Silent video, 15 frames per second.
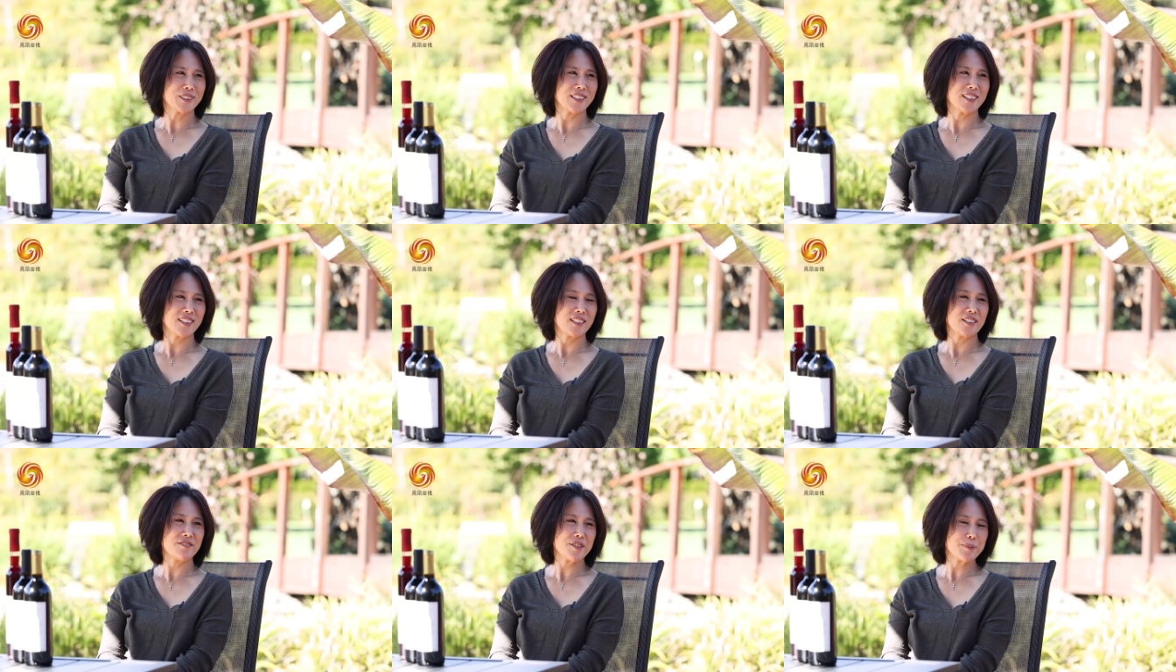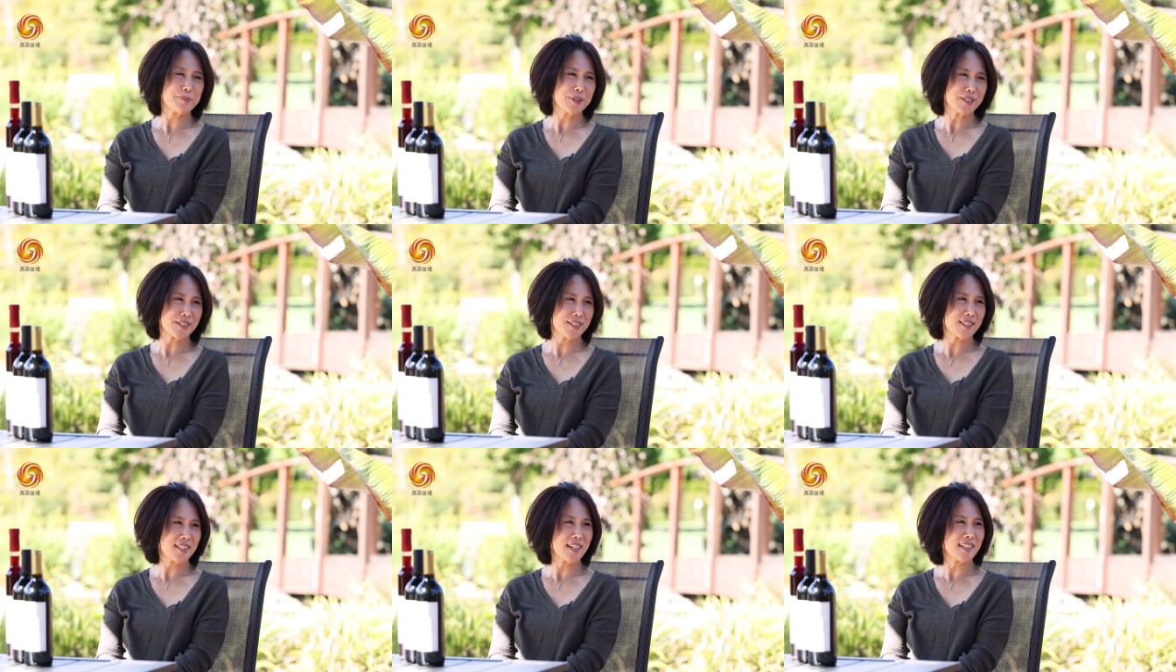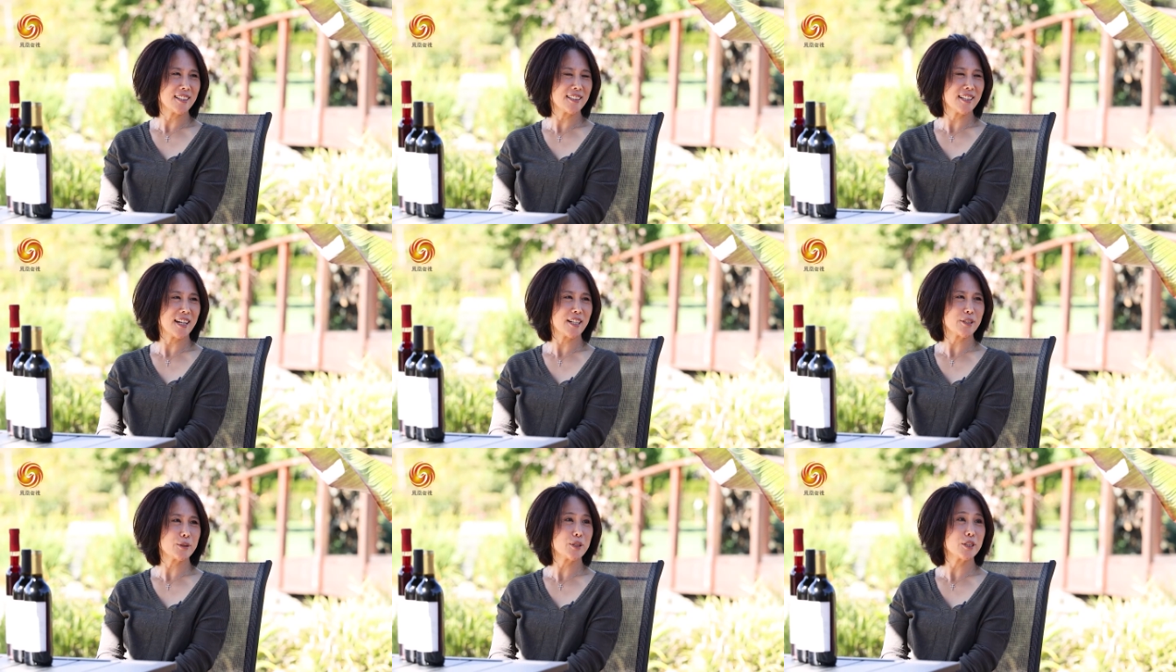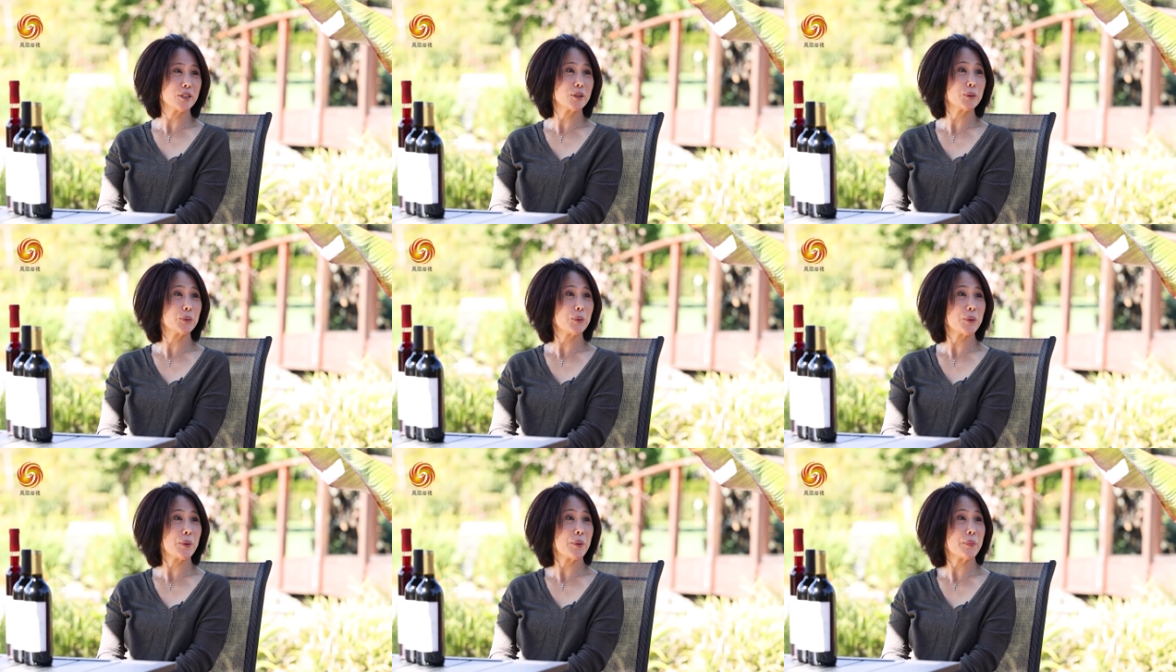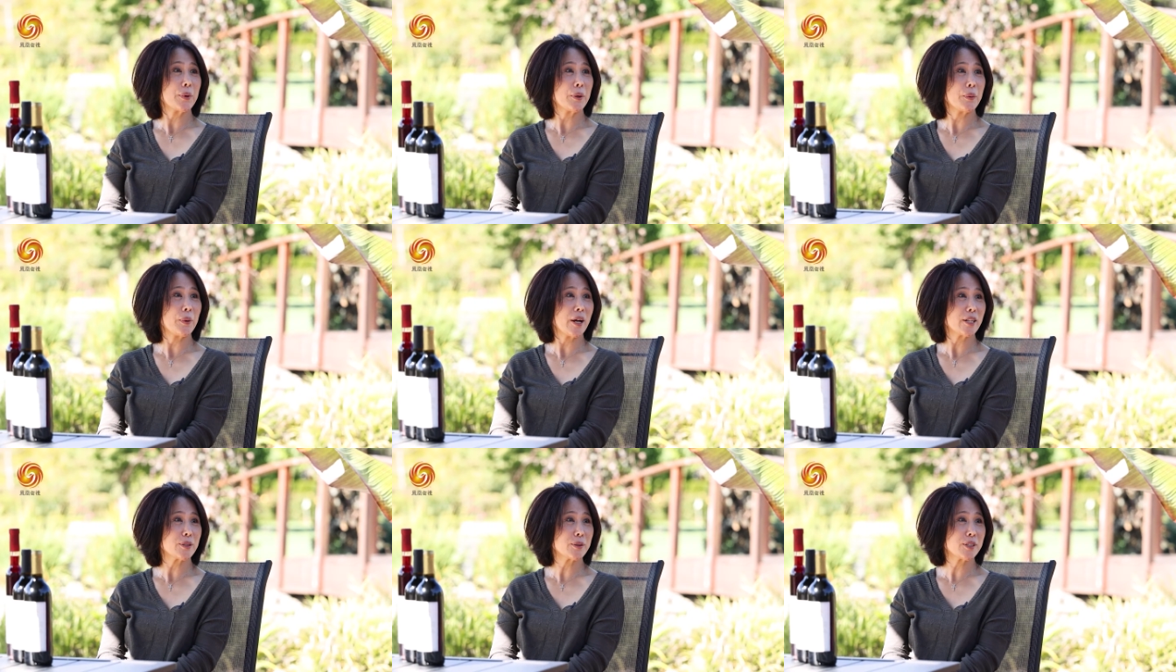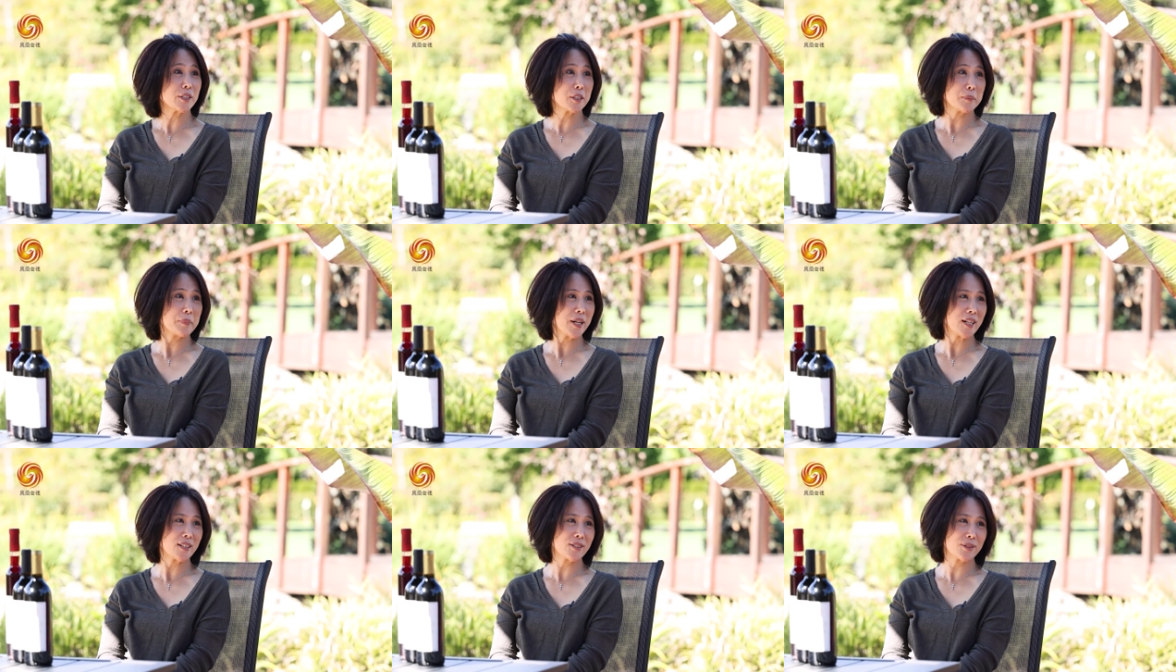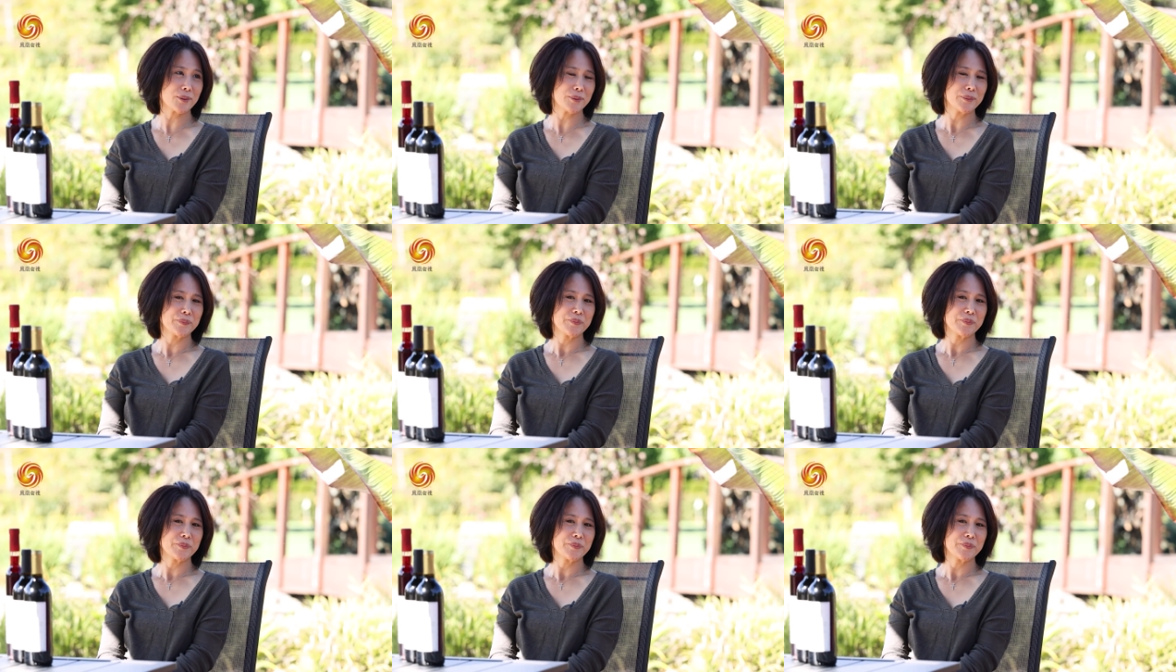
的，因为本身加拿大就是一个多元文化，就是一个 puzzle。